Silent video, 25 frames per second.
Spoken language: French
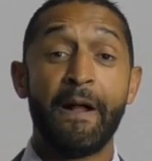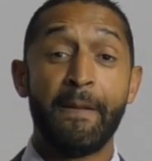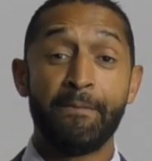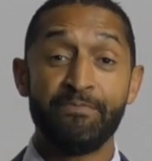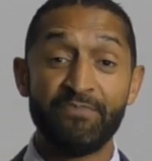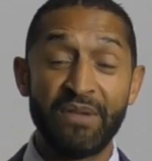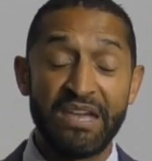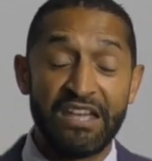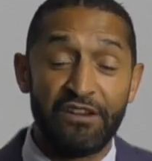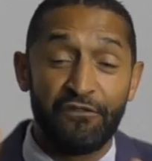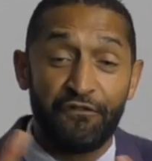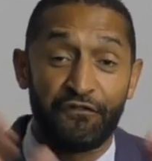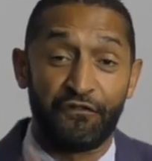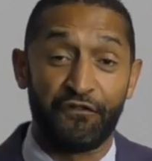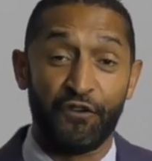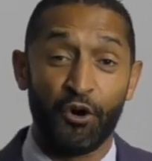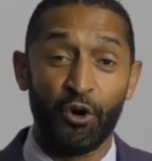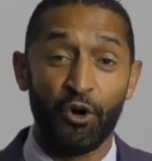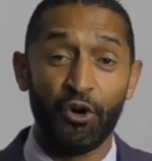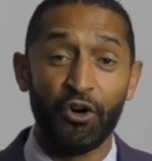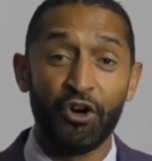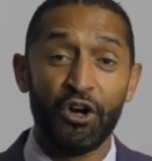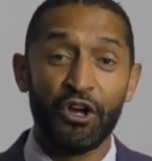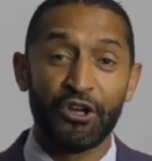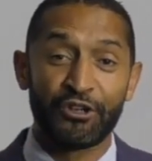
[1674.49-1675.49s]
Mais il
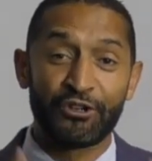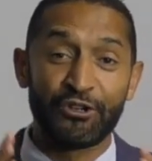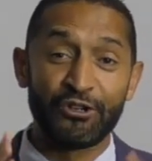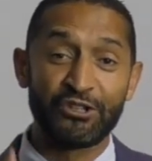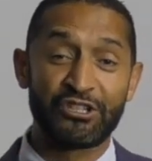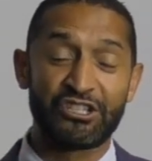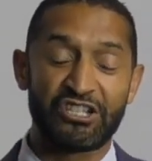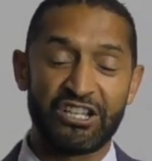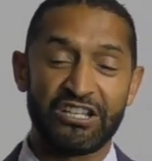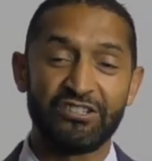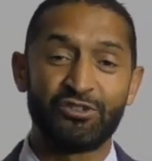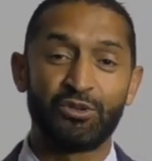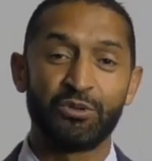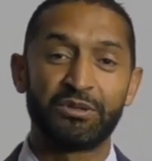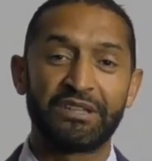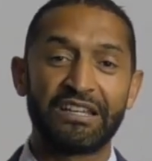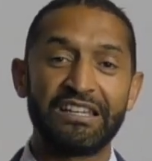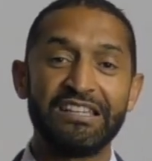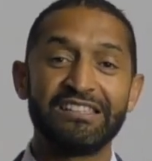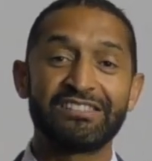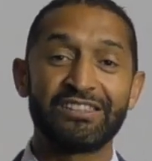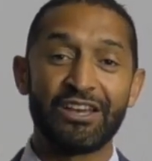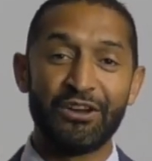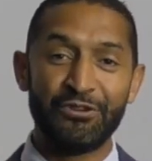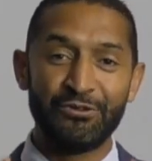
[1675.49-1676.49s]
faut que
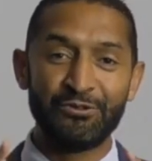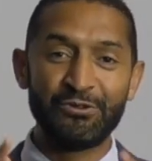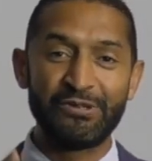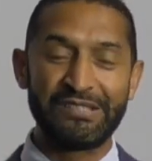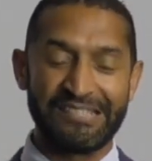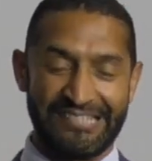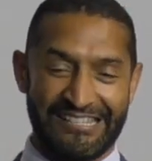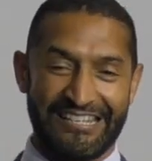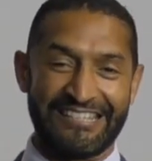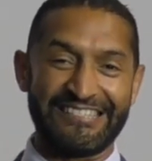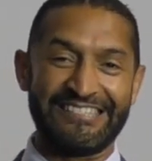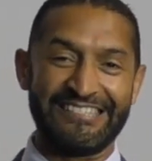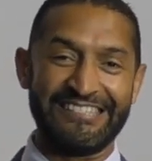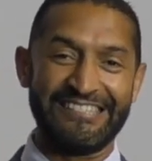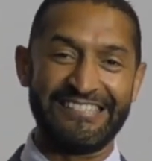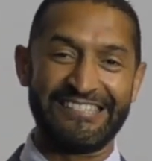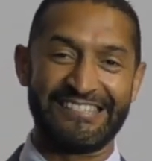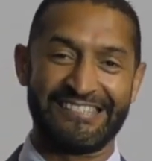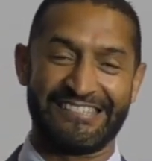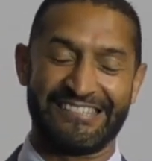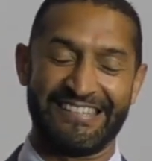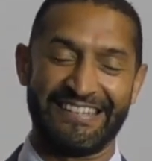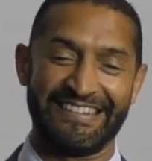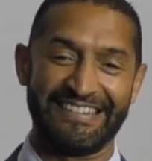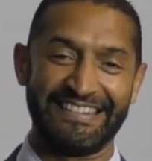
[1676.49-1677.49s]
Jésus-Christ nous
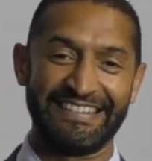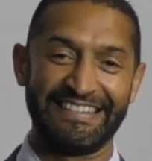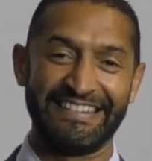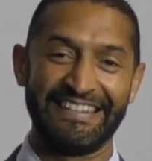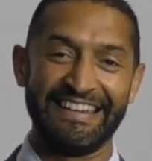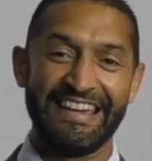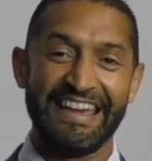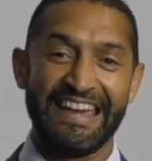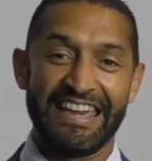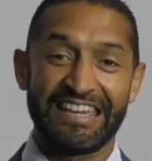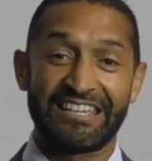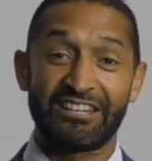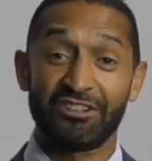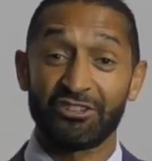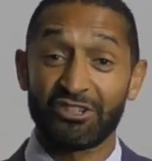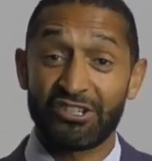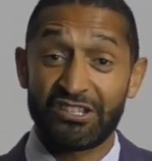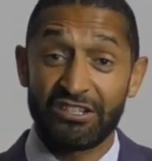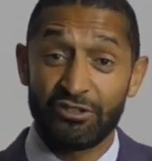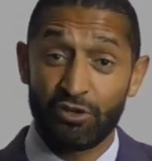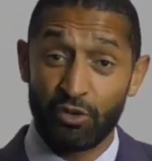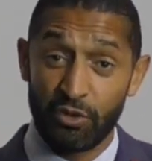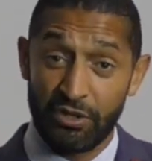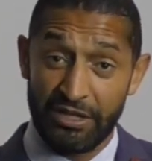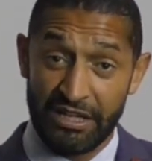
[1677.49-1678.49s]
saisisse. Et quand
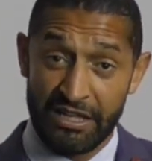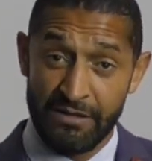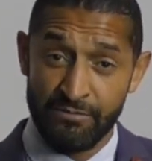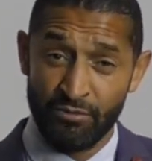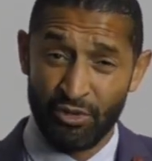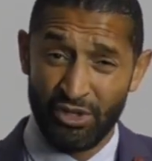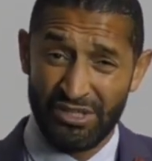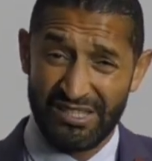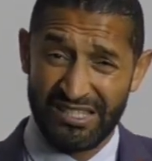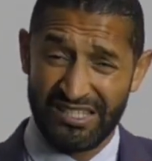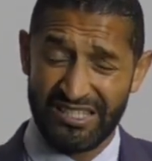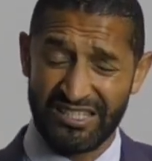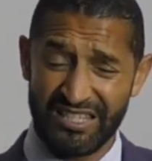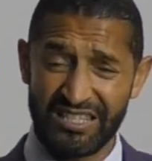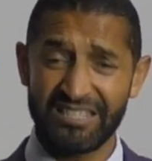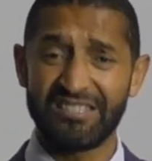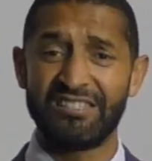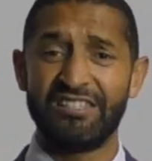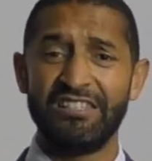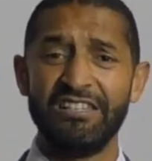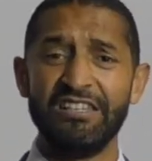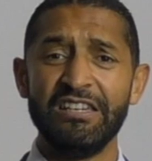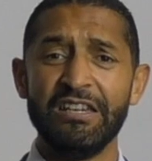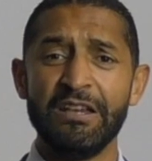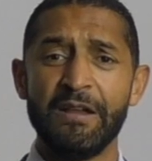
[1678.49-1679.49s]
Jésus-Christ me
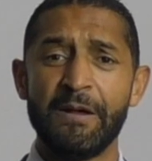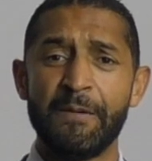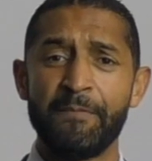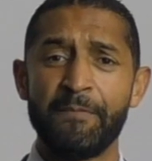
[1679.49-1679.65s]
saisit,